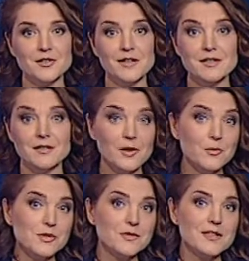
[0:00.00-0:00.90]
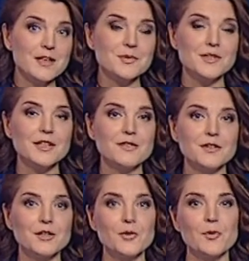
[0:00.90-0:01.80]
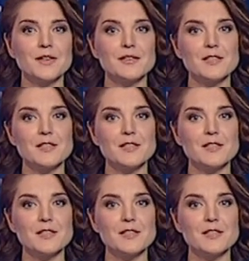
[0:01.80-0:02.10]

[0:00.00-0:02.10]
железнодорожного сообщения в регионе,